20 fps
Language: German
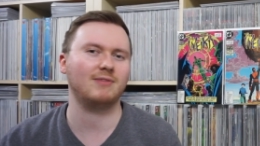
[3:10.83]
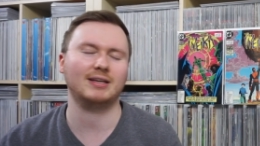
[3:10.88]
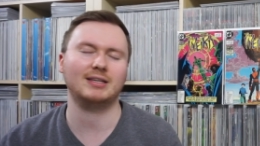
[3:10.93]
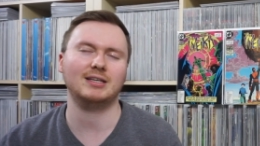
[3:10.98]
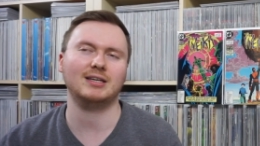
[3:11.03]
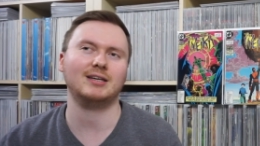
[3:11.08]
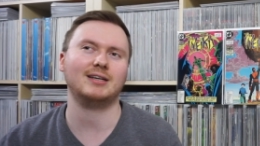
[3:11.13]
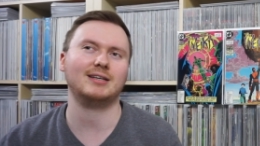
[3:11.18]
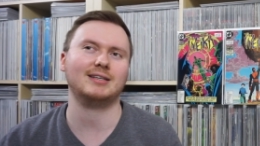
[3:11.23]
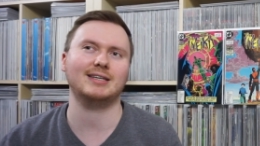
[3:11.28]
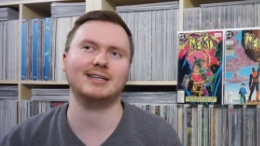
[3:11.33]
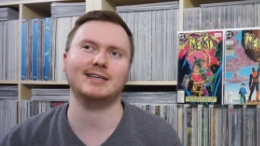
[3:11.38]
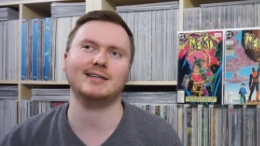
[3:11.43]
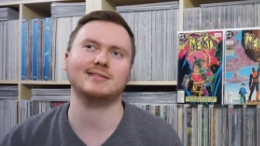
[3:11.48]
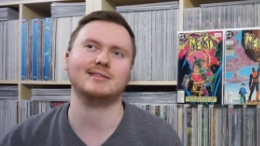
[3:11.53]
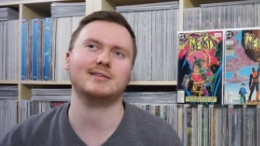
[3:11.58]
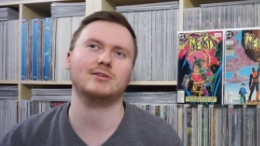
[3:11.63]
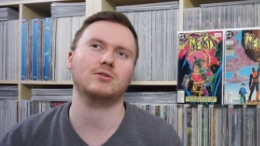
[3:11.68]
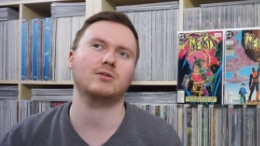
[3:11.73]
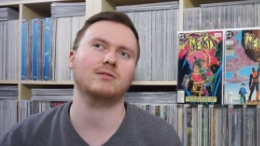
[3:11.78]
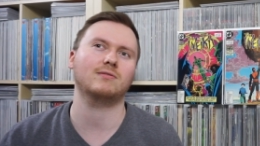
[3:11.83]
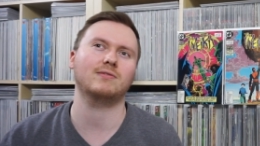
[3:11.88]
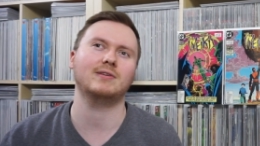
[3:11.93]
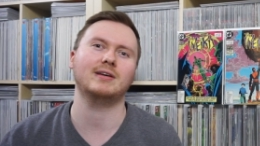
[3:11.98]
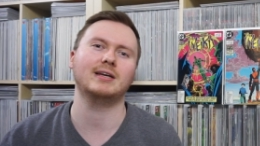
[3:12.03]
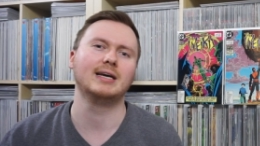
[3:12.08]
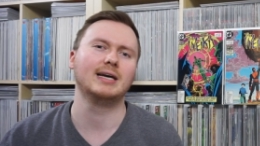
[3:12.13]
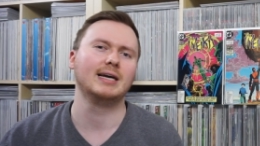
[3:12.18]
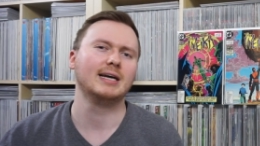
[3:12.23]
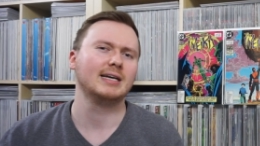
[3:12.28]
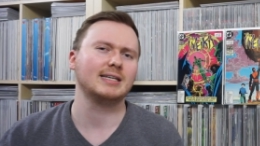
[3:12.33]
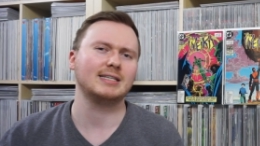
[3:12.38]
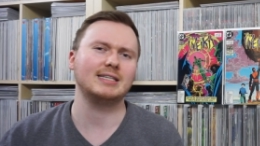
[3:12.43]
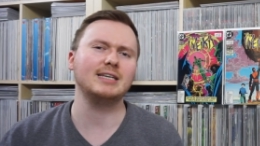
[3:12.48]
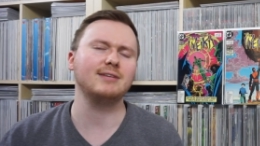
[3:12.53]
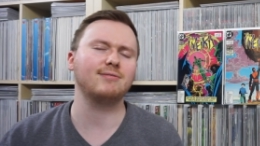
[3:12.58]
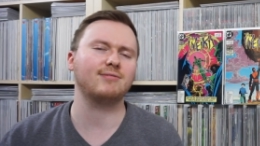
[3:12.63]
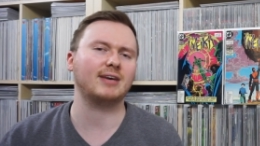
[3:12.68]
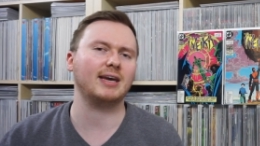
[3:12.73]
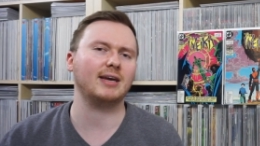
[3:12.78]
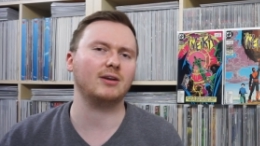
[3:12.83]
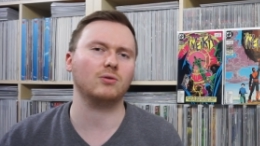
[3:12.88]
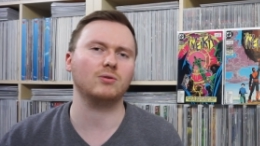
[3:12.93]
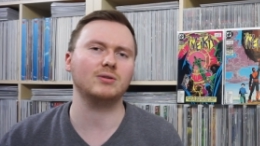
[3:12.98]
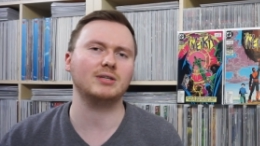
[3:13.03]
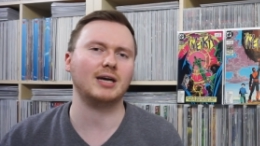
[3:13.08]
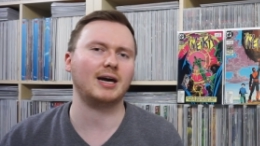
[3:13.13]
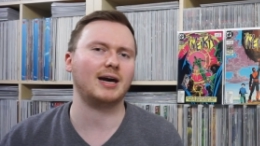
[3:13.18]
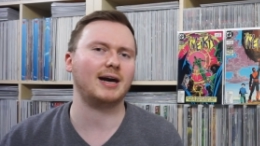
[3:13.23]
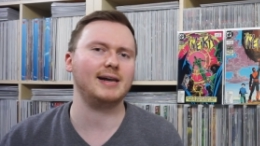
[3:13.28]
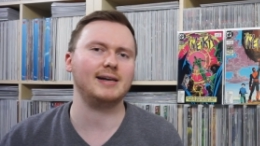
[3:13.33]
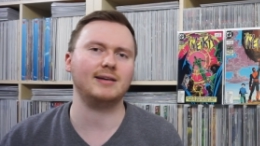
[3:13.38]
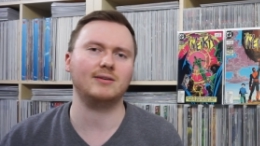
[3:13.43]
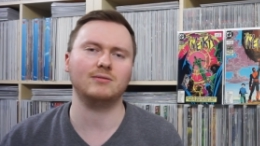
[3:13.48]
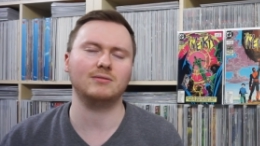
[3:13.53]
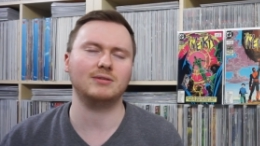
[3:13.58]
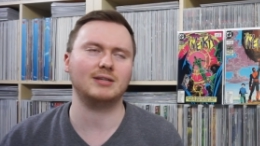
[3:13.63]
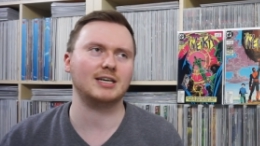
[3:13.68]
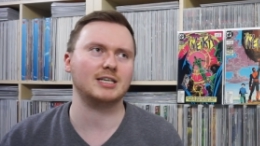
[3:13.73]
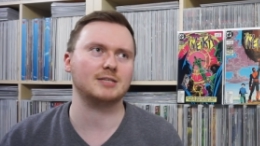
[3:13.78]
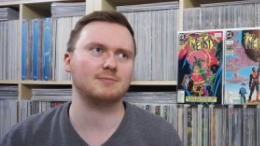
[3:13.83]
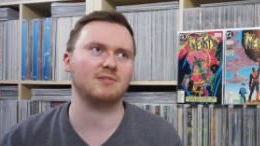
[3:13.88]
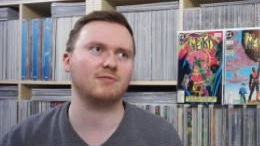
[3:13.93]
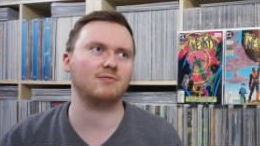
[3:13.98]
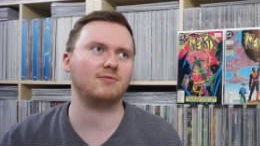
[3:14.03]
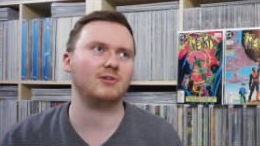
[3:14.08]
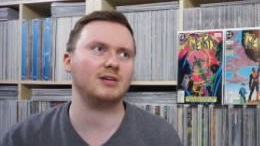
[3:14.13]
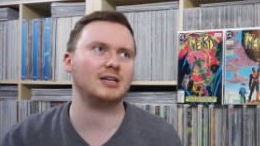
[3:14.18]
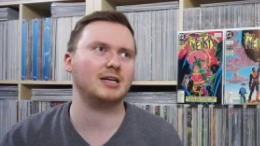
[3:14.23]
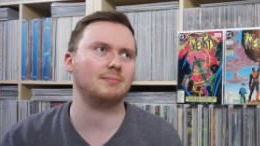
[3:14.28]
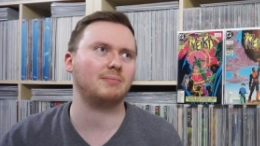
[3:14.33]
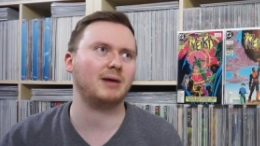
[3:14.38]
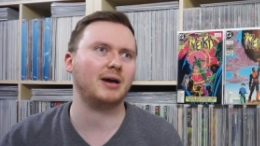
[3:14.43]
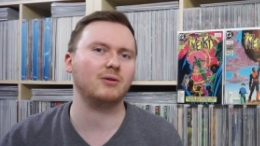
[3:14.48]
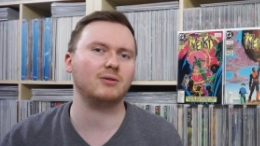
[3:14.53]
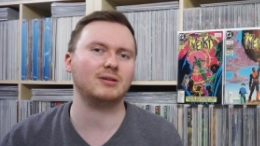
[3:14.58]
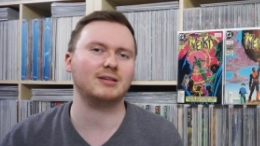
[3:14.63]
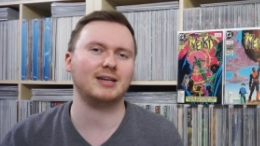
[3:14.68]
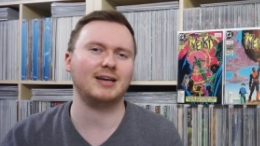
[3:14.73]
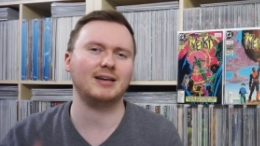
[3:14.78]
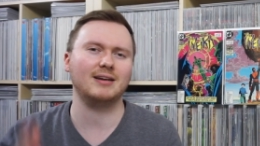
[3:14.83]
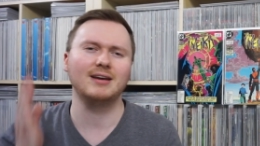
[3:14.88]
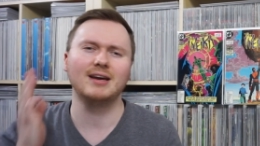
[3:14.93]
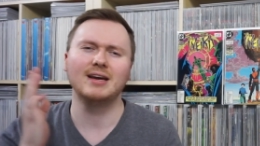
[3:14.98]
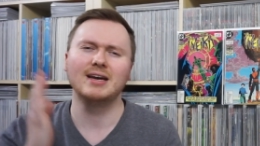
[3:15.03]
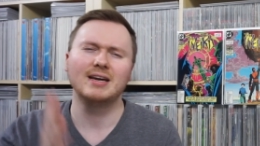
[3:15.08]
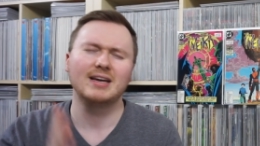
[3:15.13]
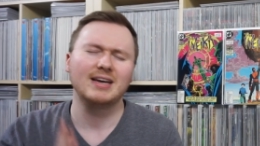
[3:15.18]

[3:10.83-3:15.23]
wenn Charaktere sich irgendwie tiefgehend unterhalten und da ist man voll dabei. Und dann